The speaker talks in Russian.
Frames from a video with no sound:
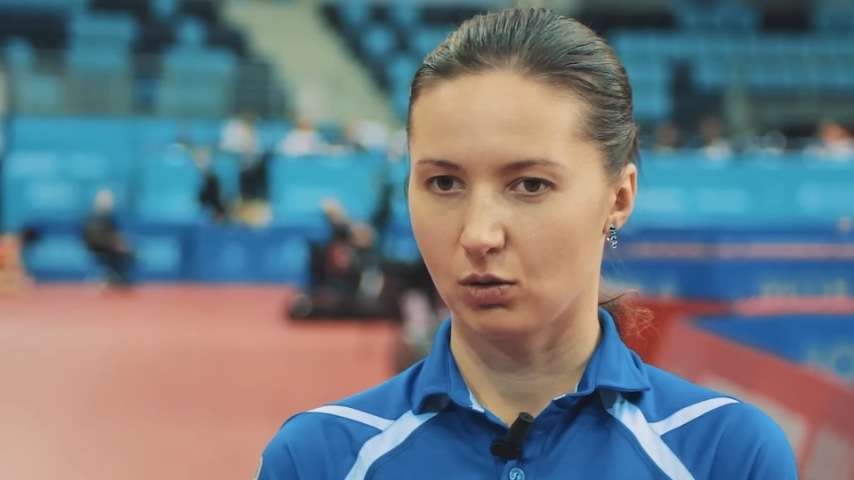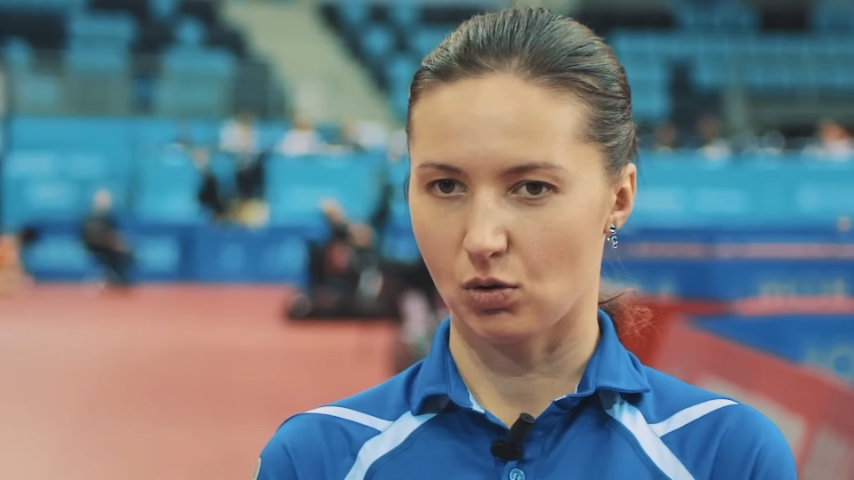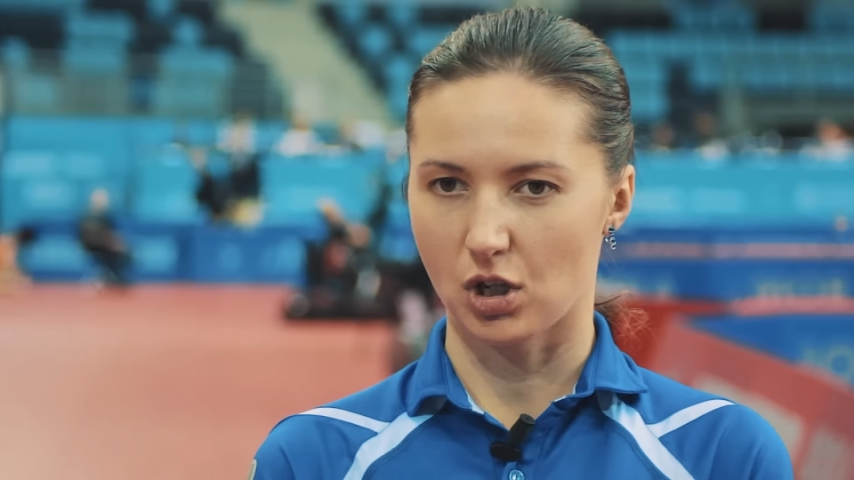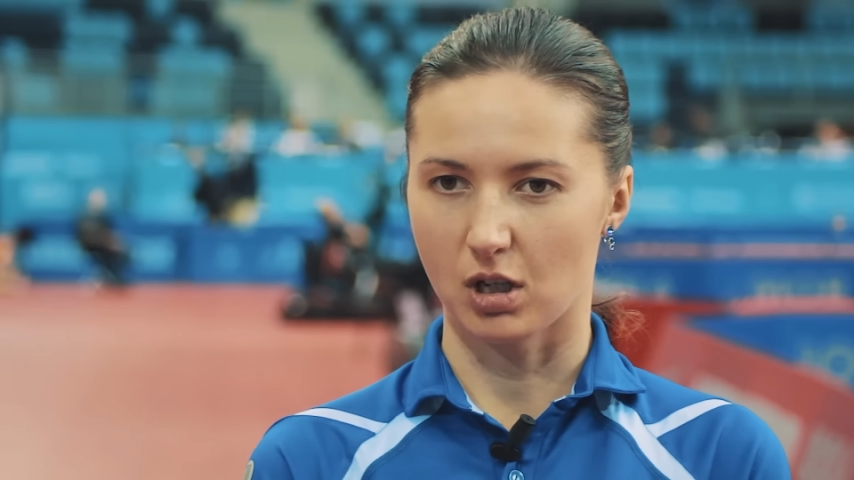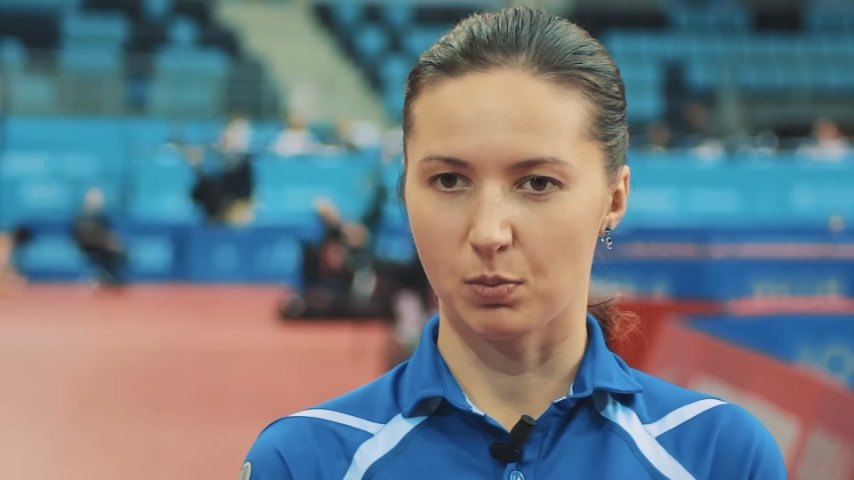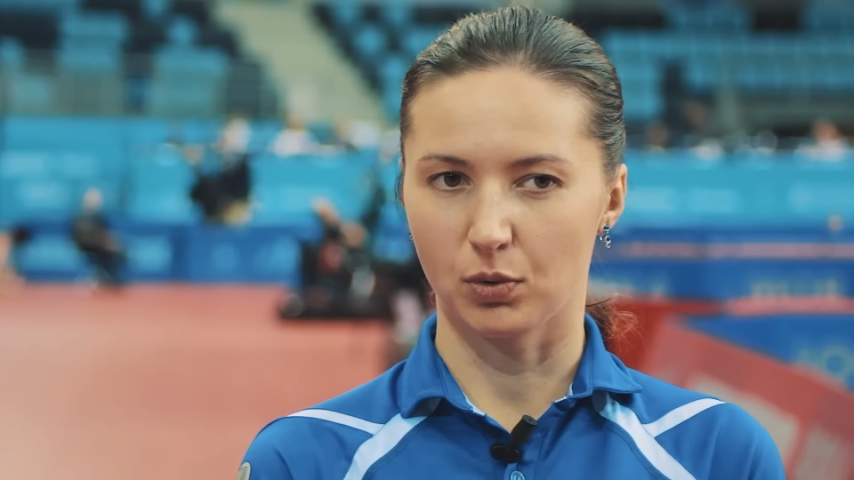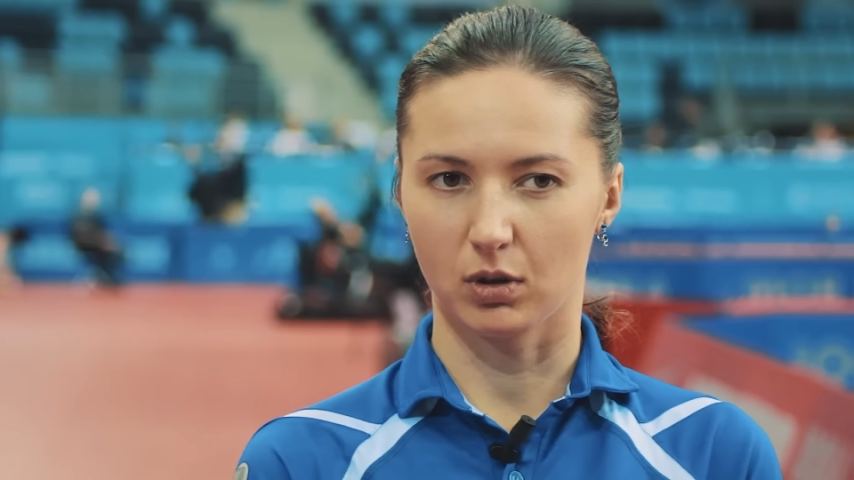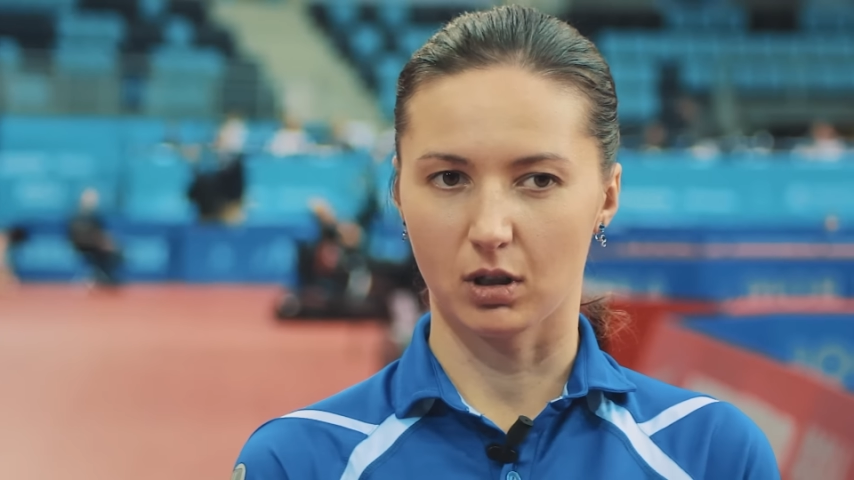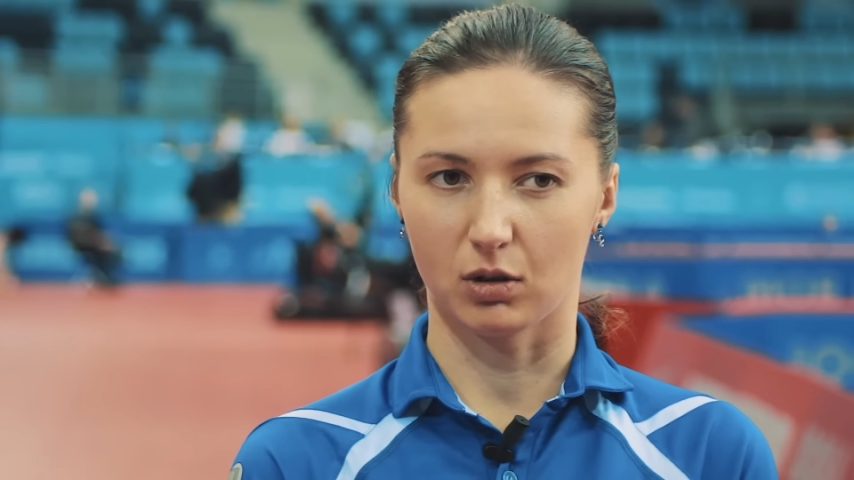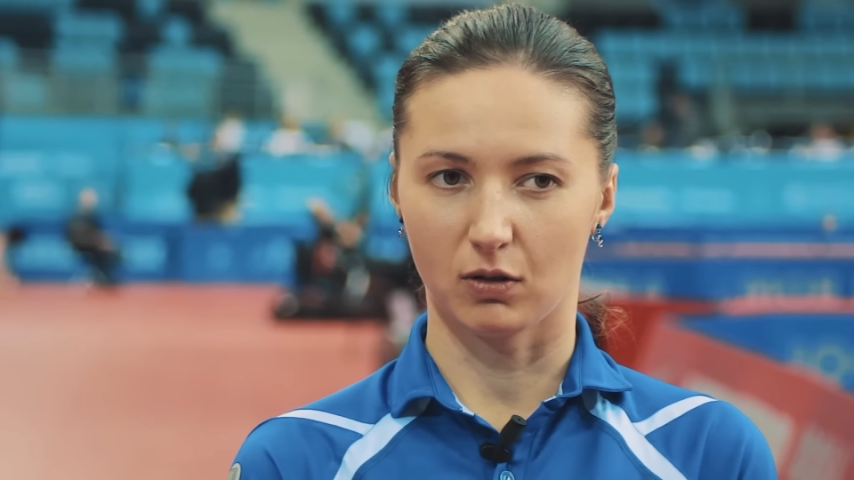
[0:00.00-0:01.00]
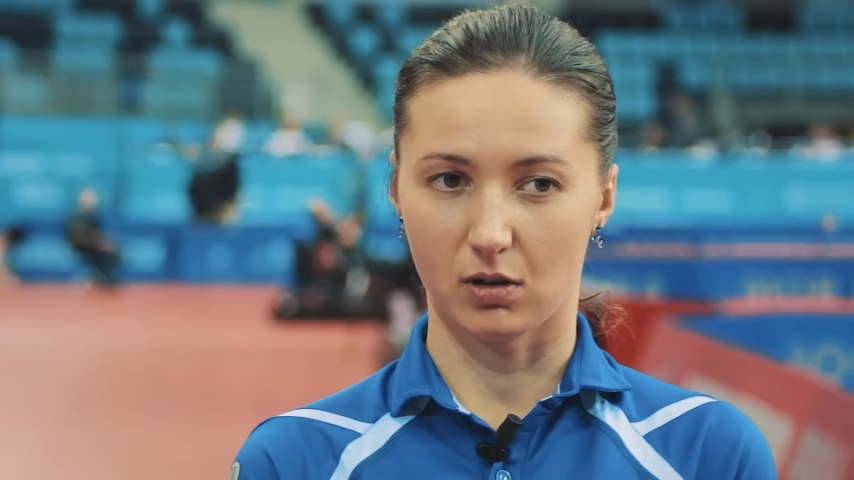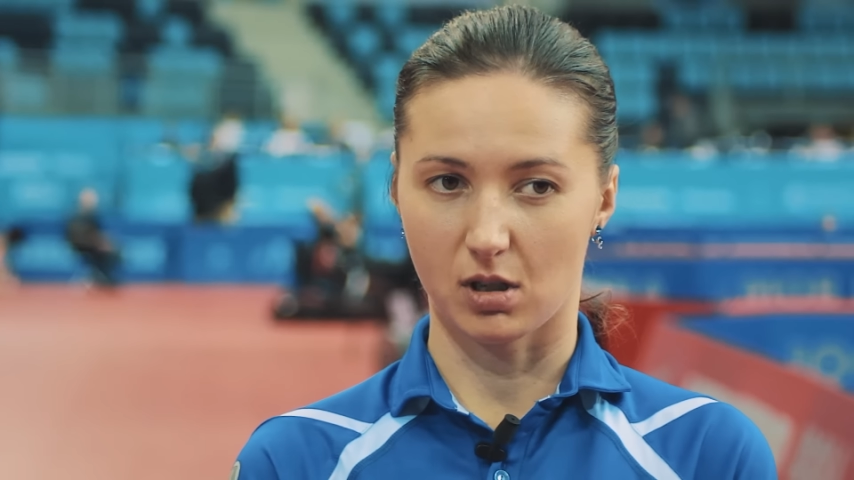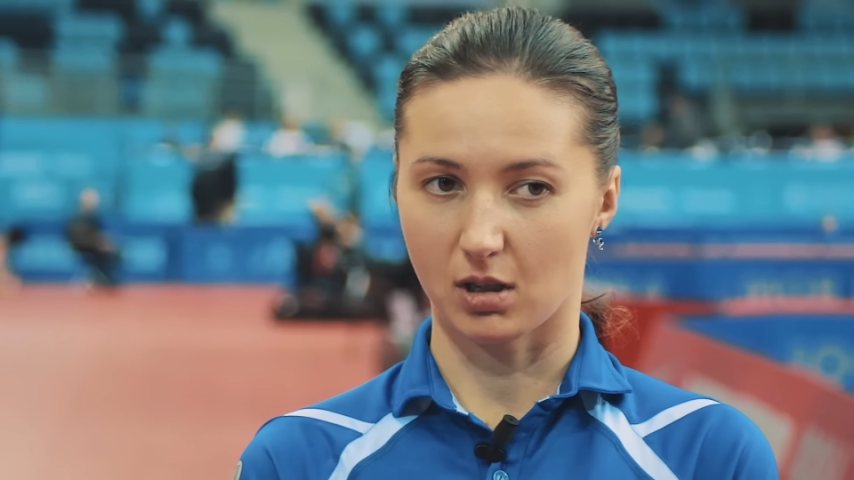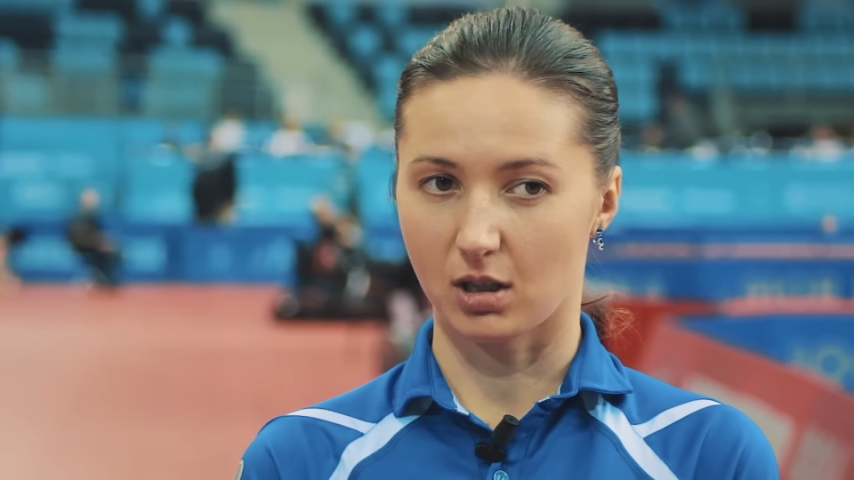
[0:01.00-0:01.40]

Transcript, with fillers: но сейчас будут готовиться